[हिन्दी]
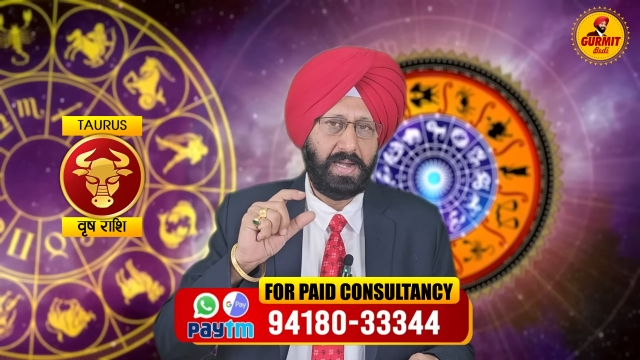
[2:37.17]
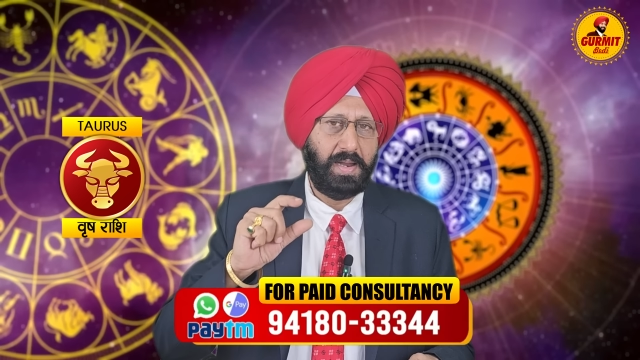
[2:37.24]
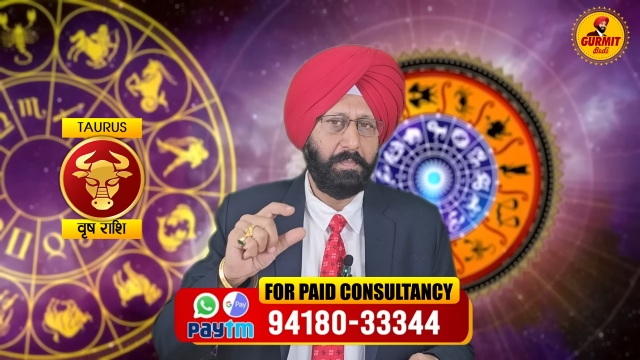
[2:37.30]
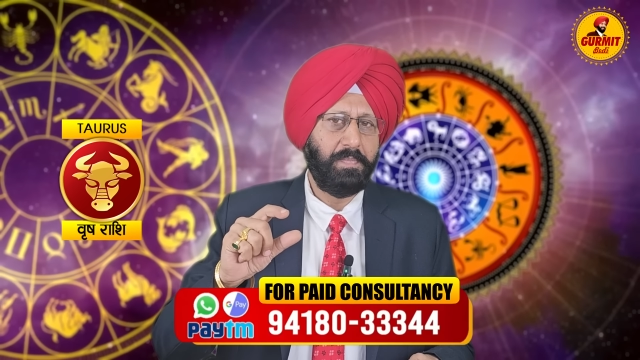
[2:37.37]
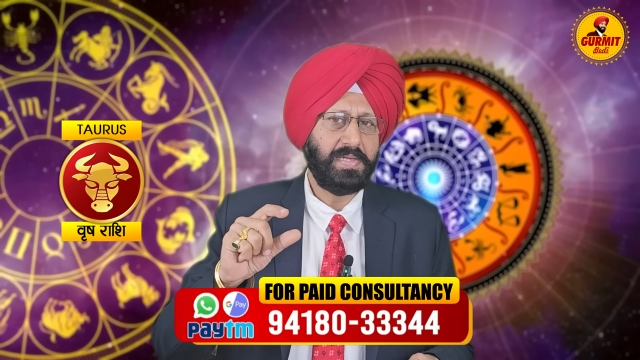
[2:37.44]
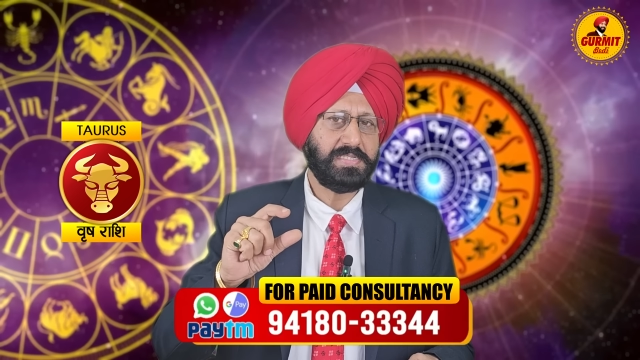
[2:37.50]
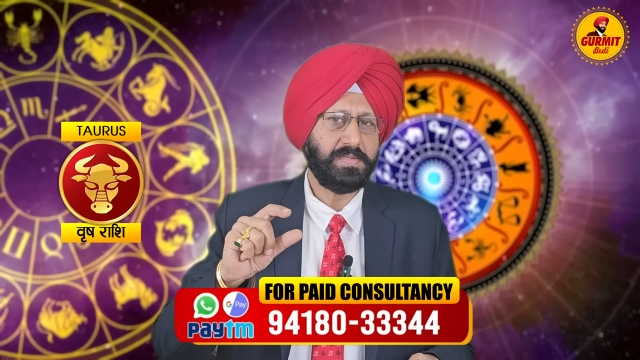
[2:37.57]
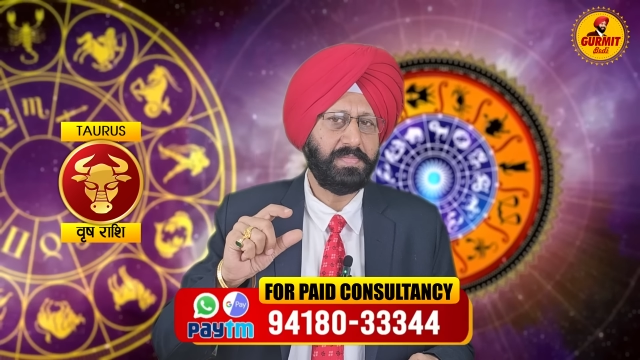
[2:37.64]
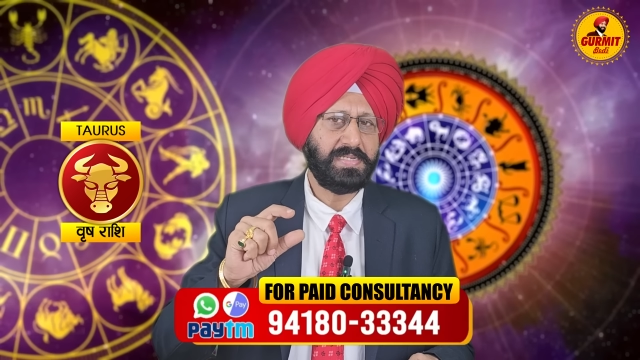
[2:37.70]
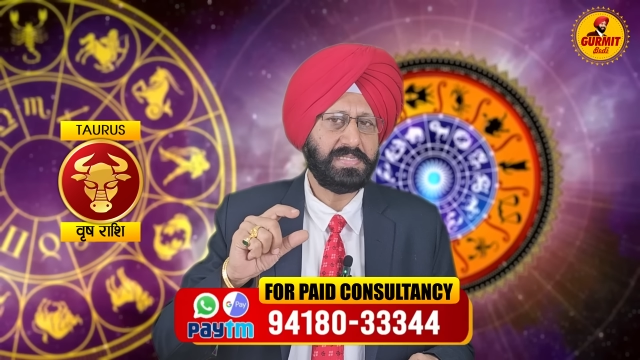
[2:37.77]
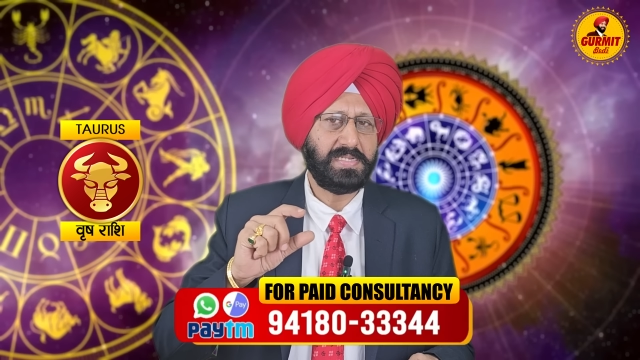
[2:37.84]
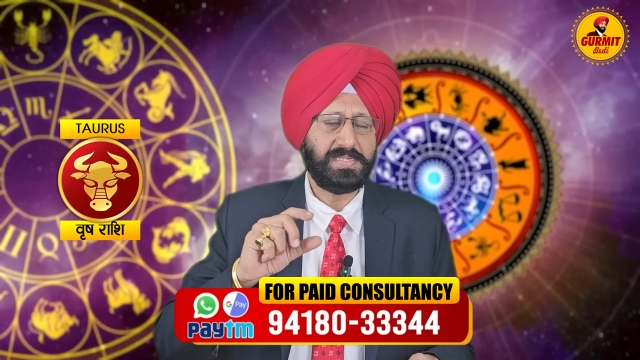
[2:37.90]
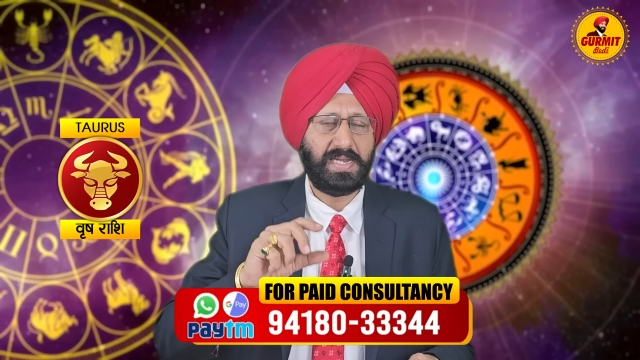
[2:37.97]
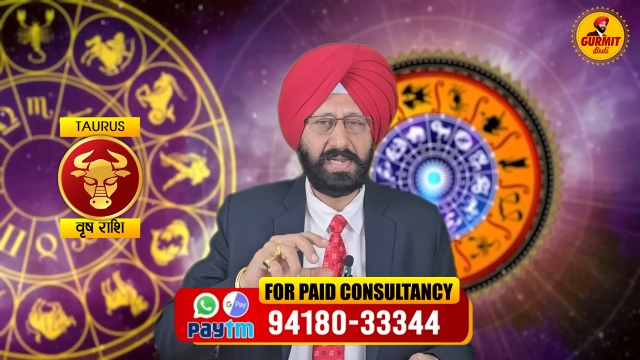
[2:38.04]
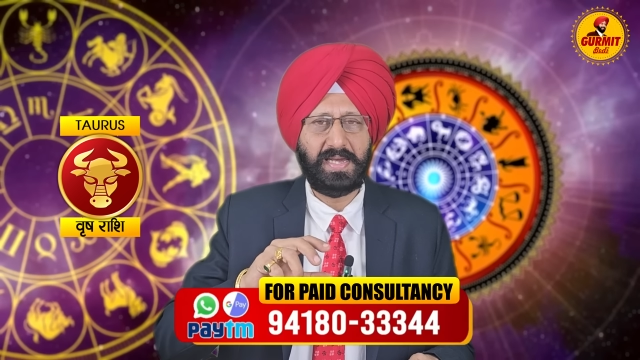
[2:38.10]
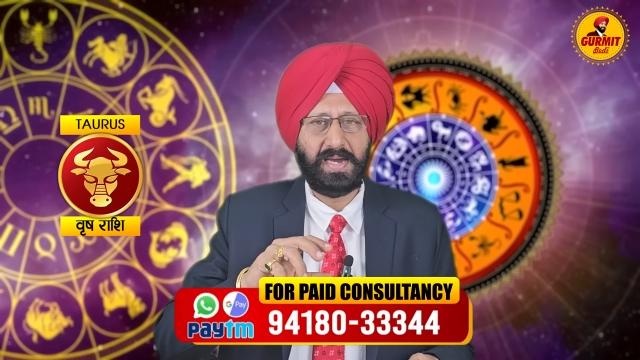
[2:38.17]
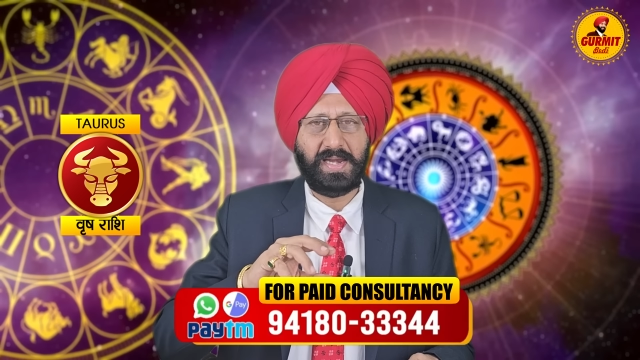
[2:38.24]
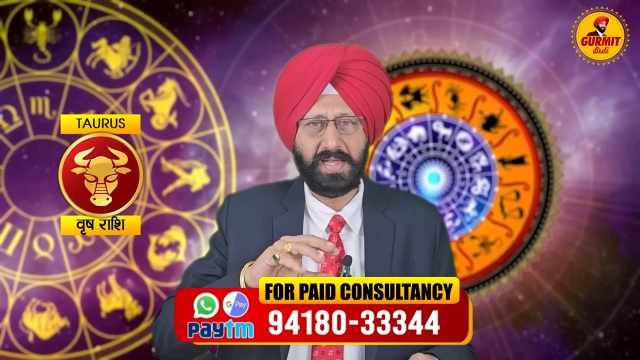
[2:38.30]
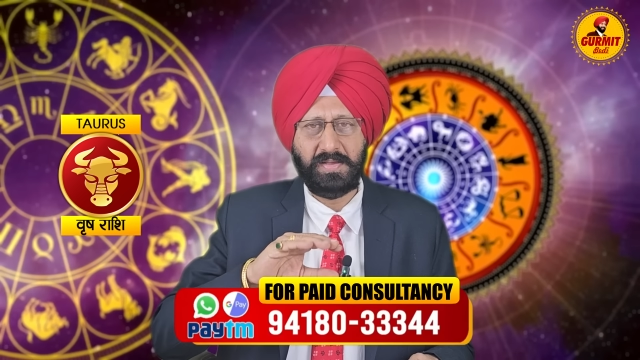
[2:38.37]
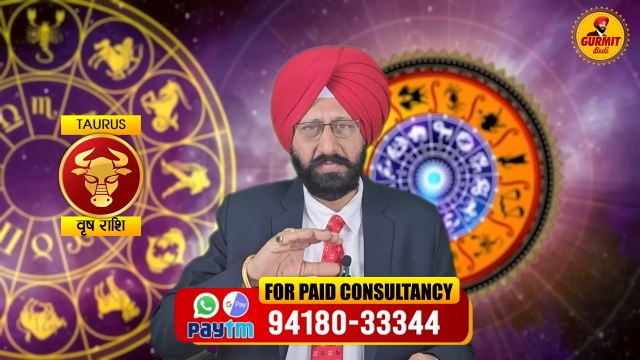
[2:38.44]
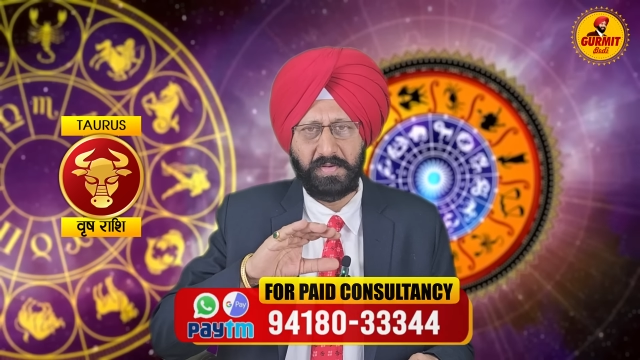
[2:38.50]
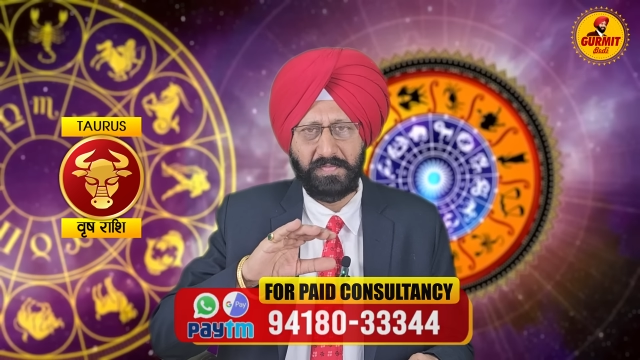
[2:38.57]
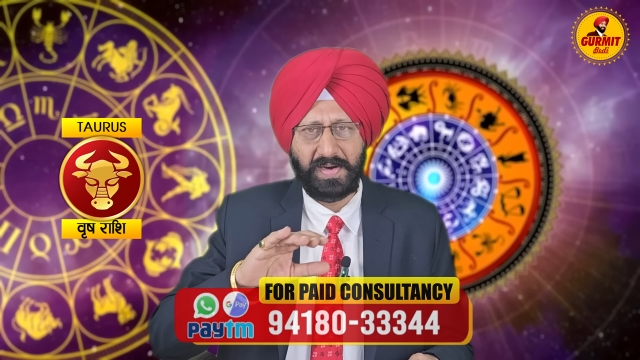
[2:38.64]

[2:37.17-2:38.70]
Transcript: लंबे समय से चले आ रहे